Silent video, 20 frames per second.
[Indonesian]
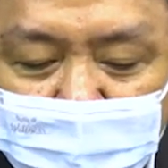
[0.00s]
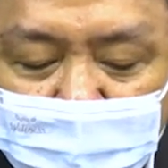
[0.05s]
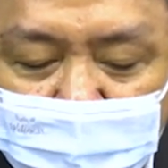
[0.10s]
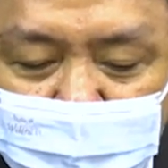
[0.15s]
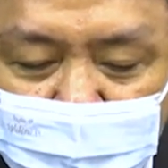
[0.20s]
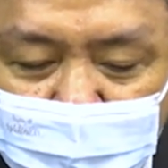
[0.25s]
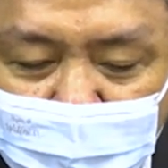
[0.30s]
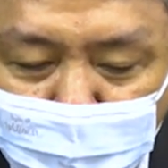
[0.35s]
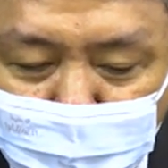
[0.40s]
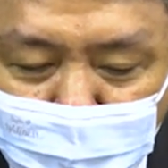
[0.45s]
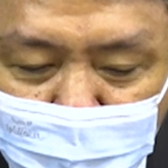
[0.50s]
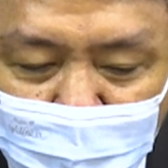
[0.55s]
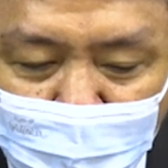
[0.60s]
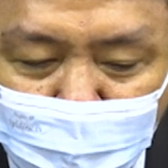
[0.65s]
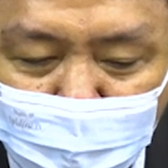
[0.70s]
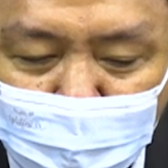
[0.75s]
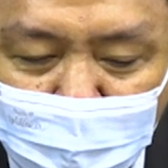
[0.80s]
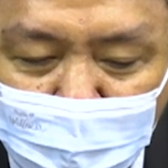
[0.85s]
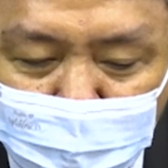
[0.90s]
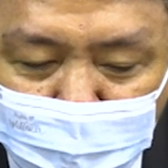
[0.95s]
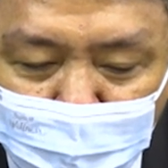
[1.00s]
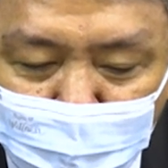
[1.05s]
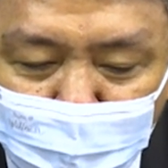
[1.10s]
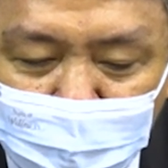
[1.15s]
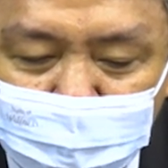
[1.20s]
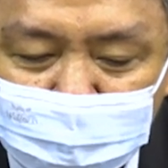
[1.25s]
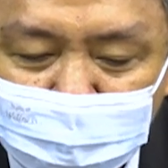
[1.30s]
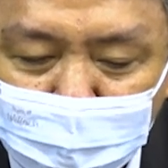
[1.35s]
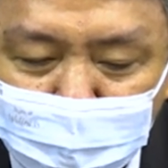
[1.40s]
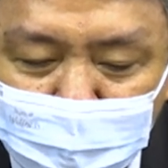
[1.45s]
Sehingga penabur dan
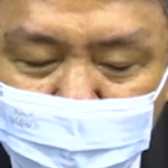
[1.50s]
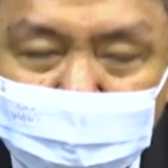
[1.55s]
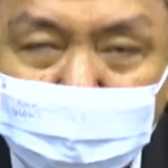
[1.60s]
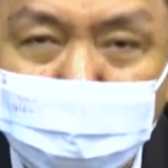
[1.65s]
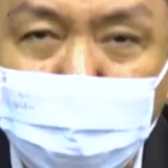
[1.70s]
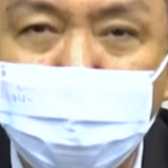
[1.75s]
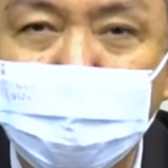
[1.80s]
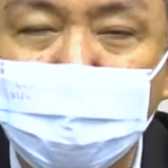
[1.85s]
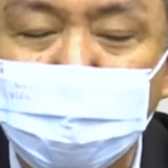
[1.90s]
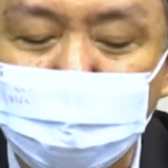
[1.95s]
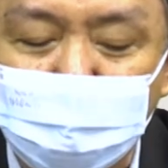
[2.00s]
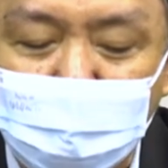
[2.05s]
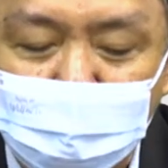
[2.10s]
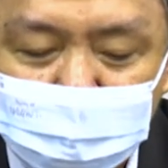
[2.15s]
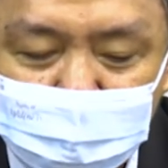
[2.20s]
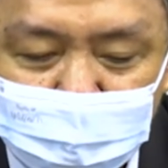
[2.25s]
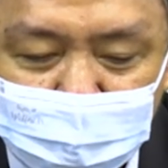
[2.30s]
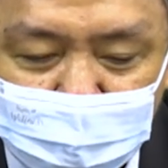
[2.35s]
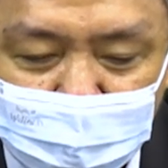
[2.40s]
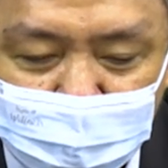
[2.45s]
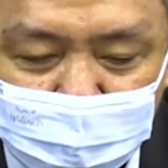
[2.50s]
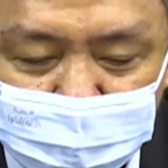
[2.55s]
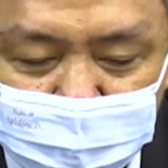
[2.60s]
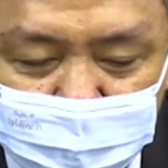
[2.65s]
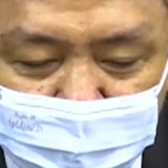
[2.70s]
penuai sama-sama bersuka cita.